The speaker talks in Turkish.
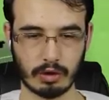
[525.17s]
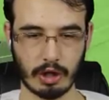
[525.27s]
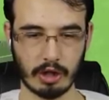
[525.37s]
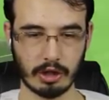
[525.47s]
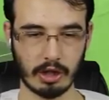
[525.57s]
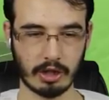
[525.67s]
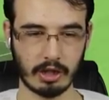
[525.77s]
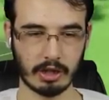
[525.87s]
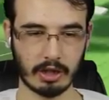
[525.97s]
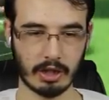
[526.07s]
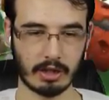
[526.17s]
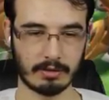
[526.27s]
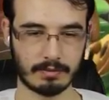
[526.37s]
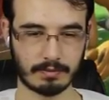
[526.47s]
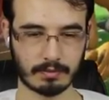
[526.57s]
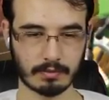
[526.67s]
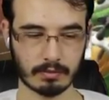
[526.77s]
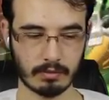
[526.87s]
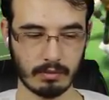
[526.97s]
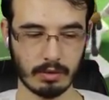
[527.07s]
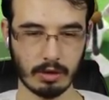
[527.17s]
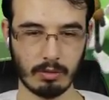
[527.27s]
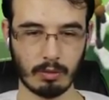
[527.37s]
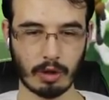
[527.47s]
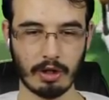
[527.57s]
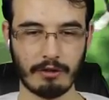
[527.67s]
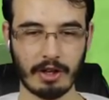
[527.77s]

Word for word: Gel gel gel gel gel. Burayı